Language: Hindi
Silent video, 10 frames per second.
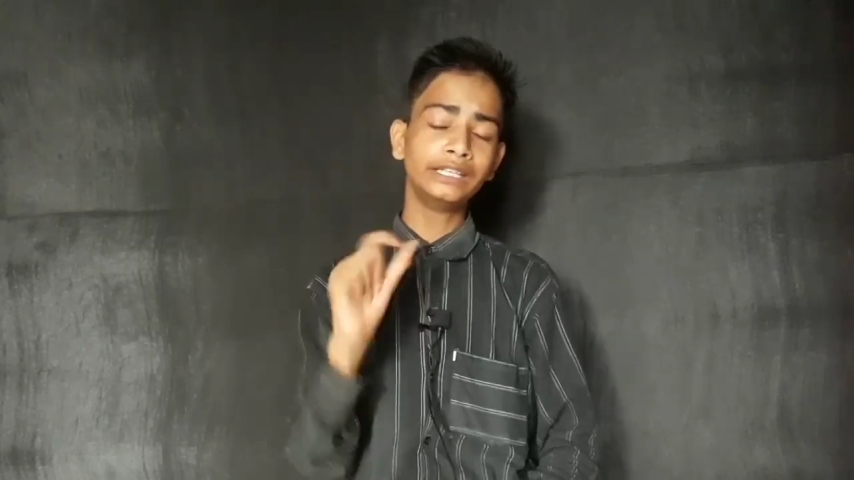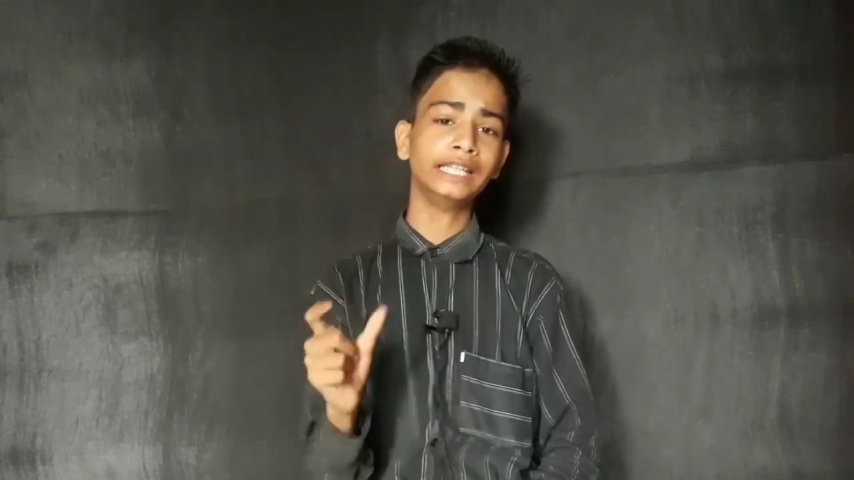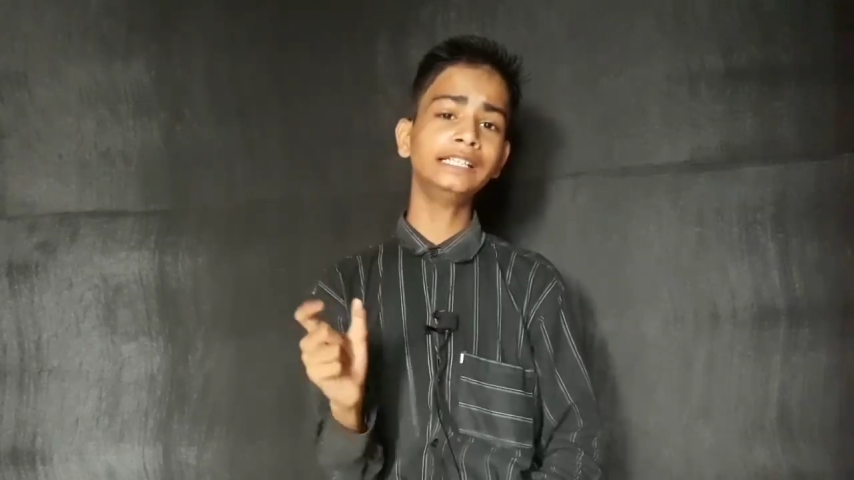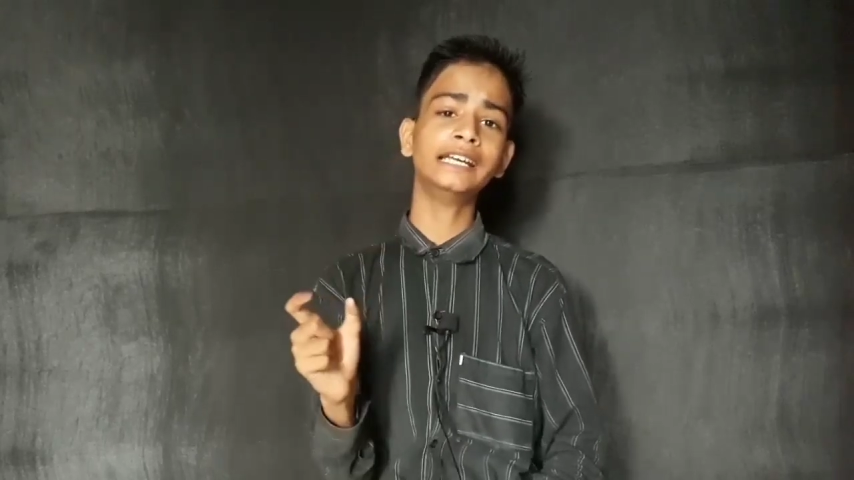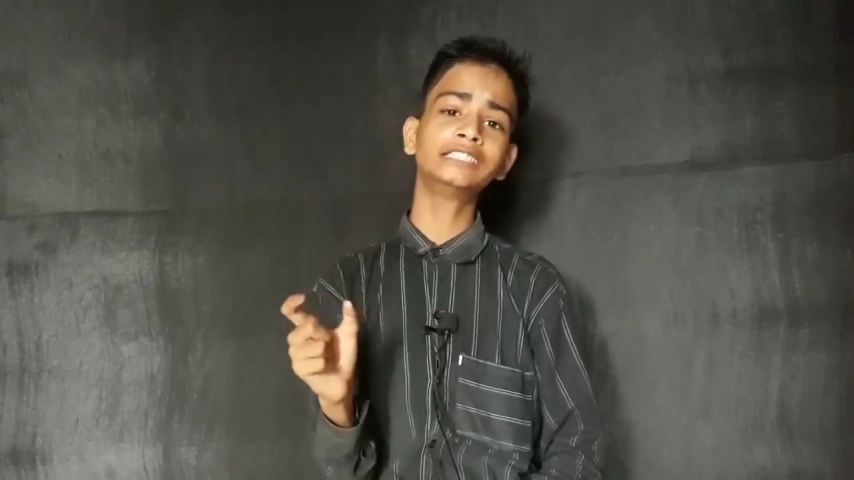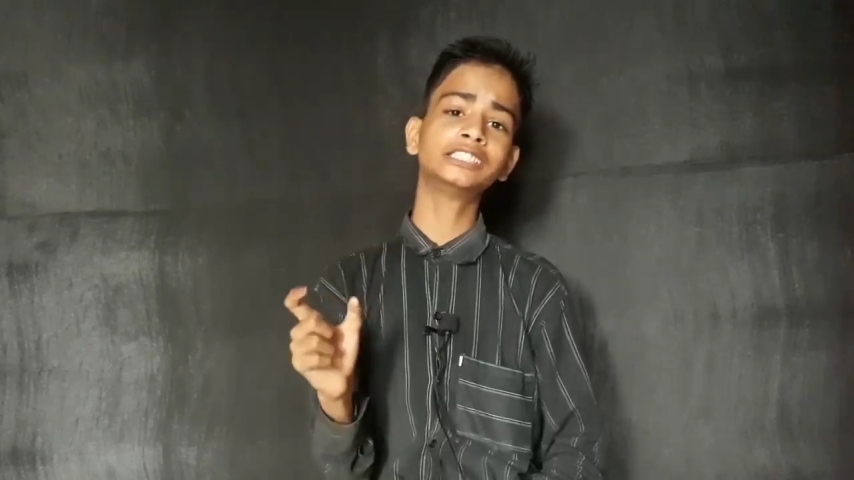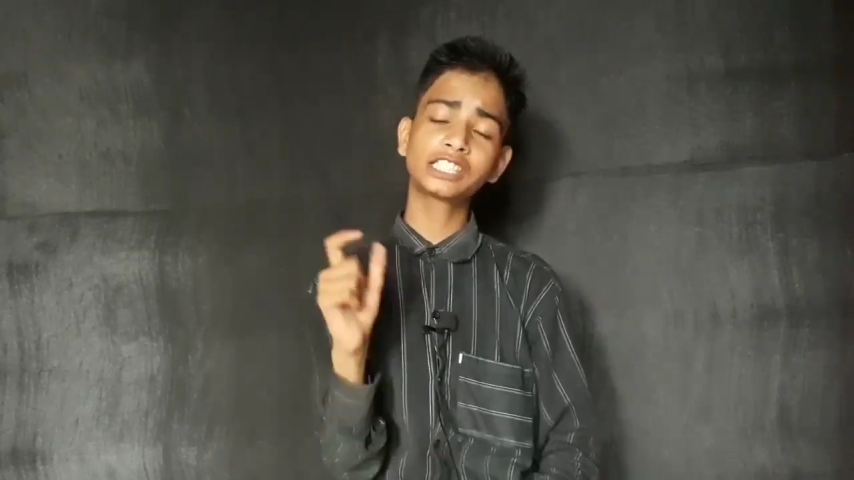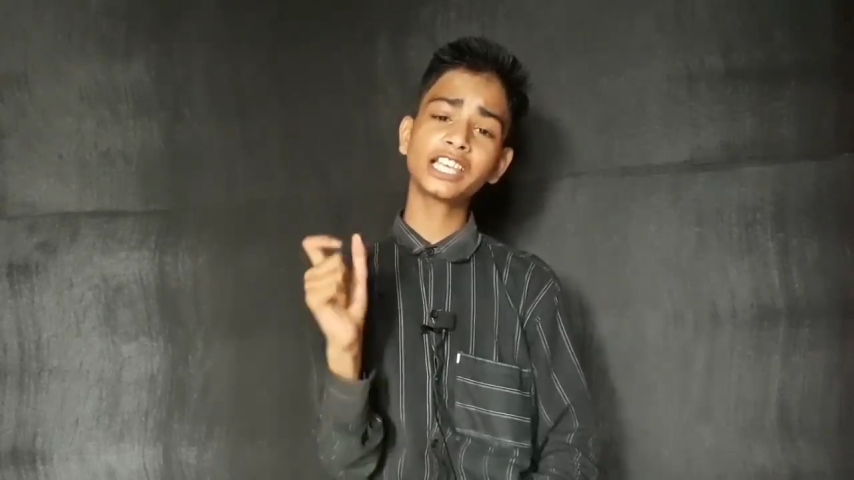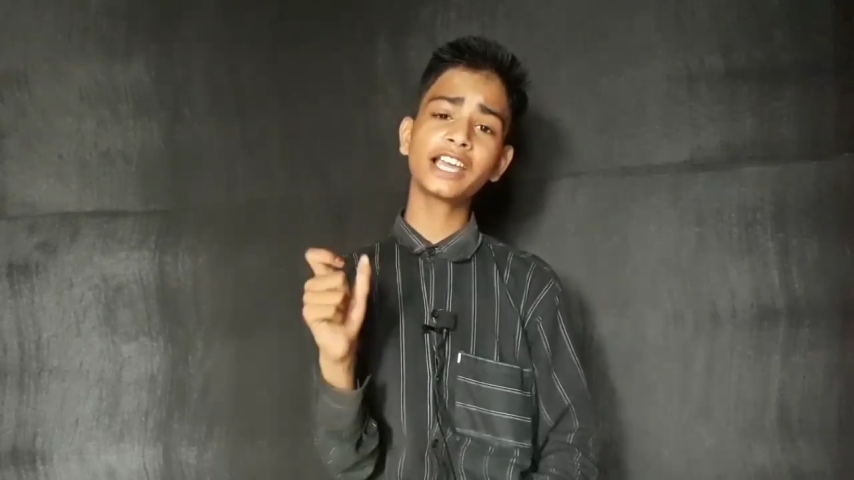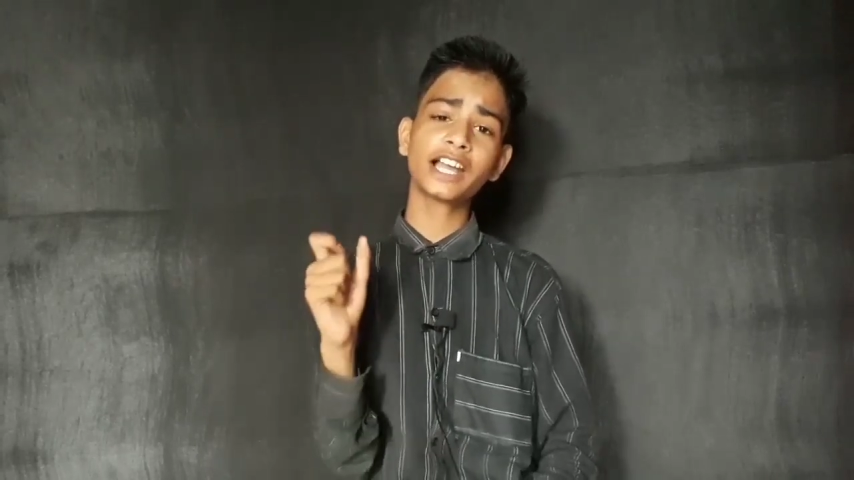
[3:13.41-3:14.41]
नहीं है
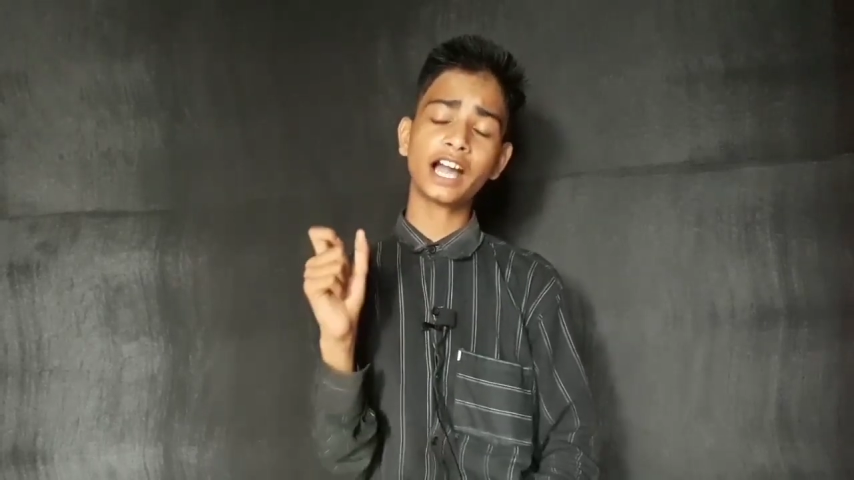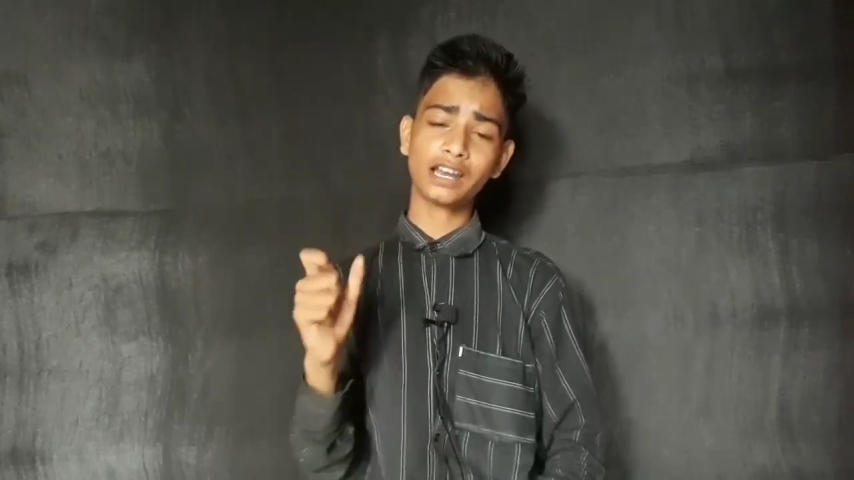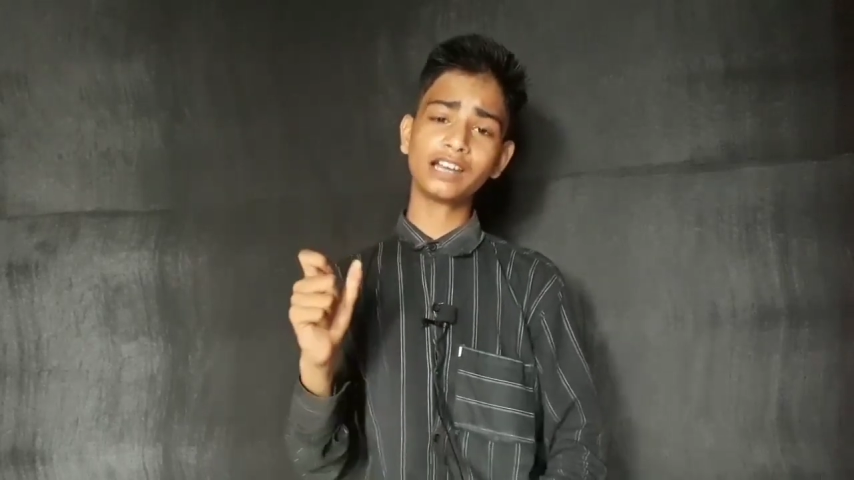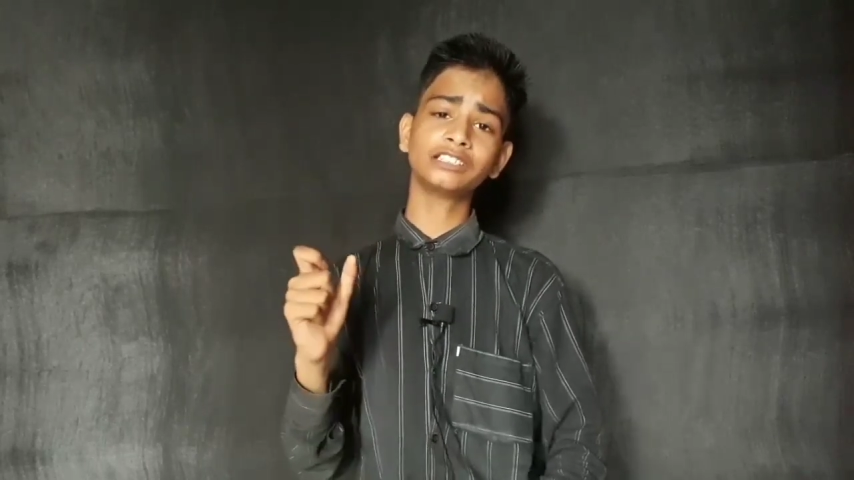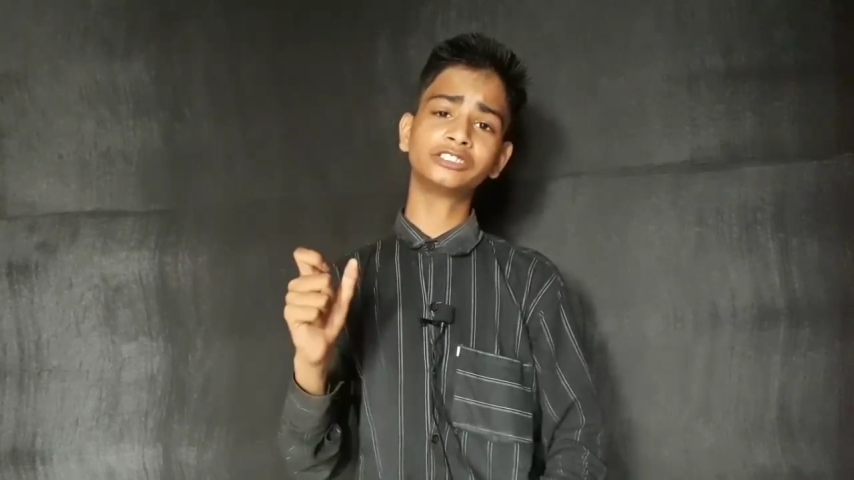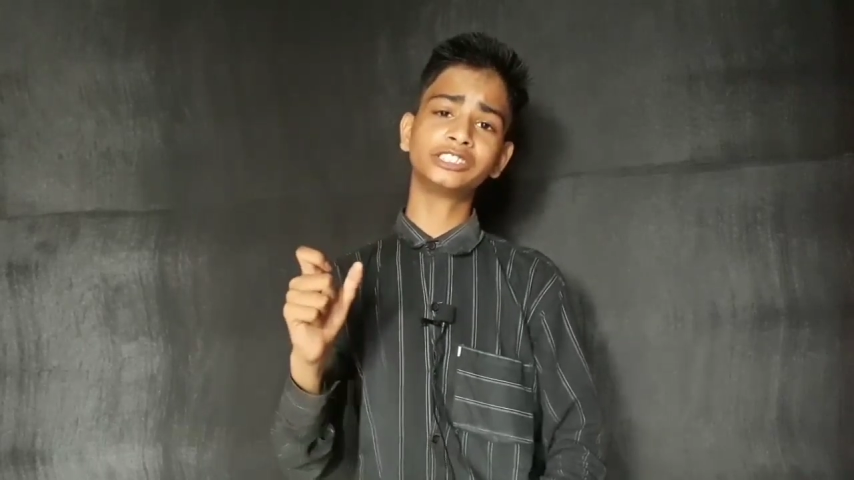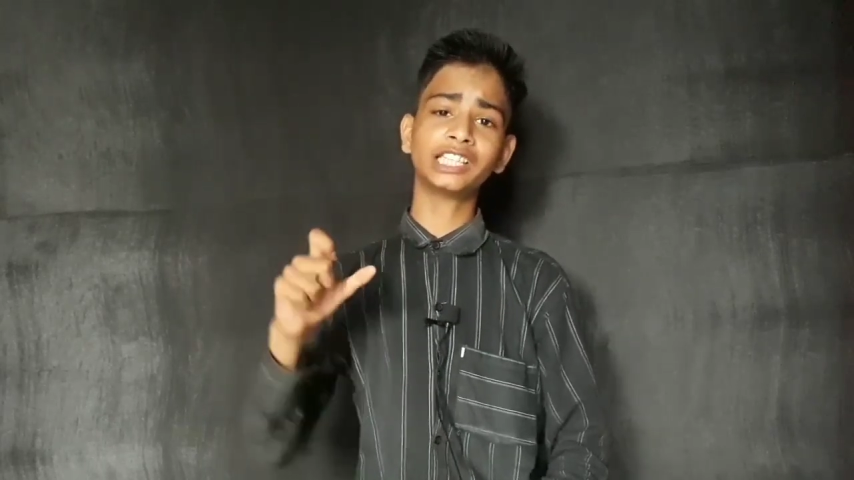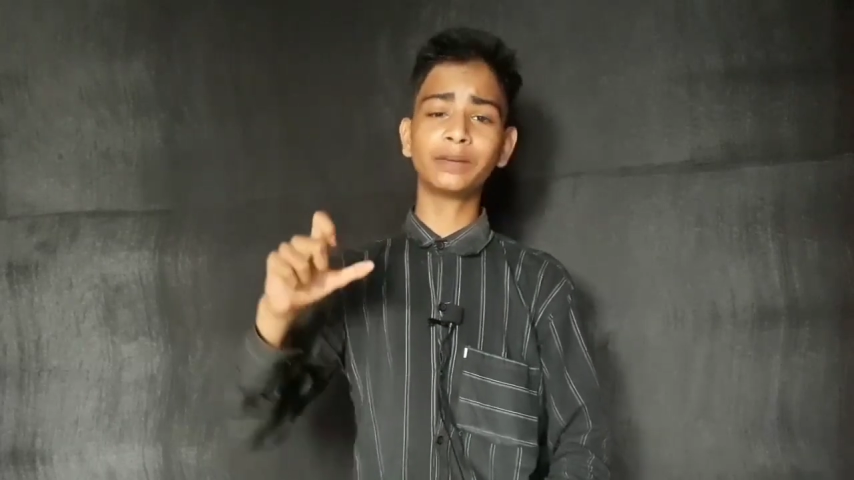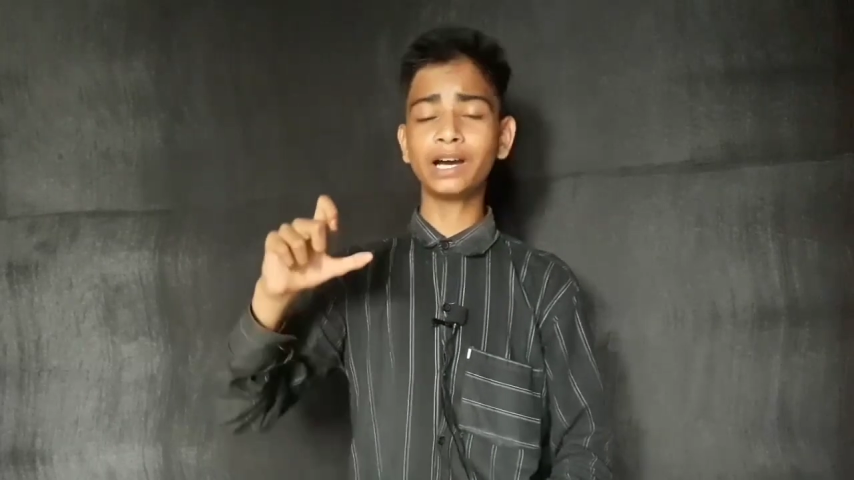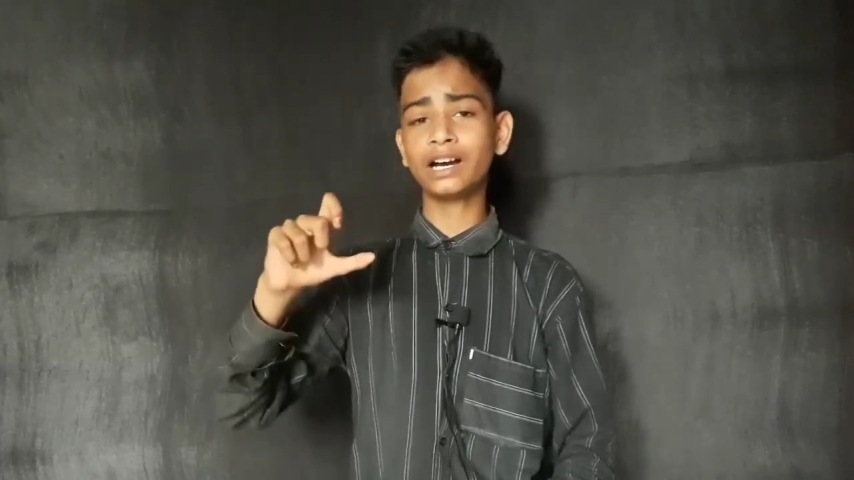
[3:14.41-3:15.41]
जिसके कारण
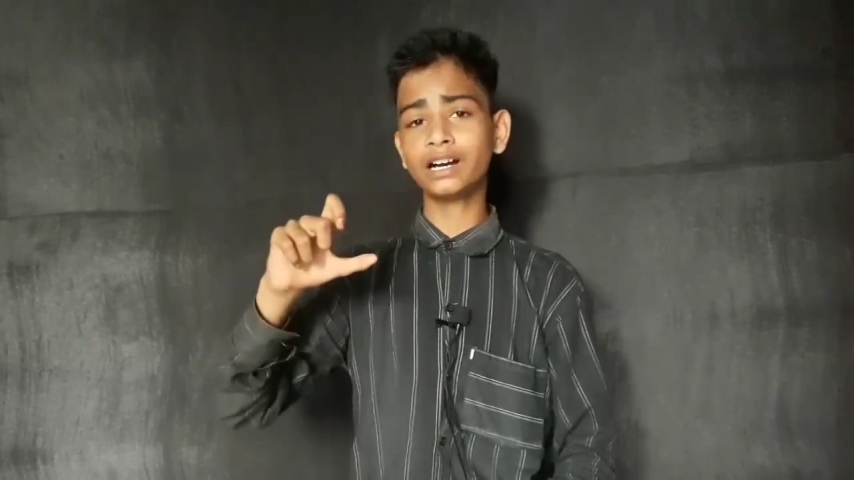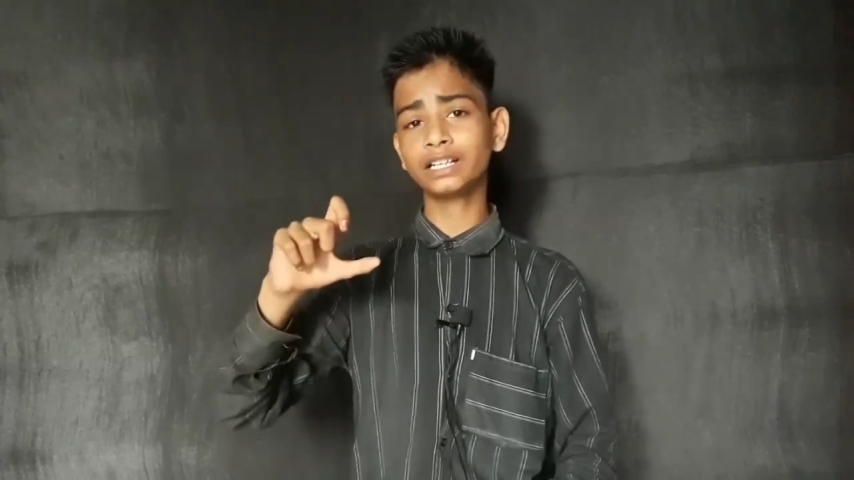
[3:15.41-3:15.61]
चंद्रमा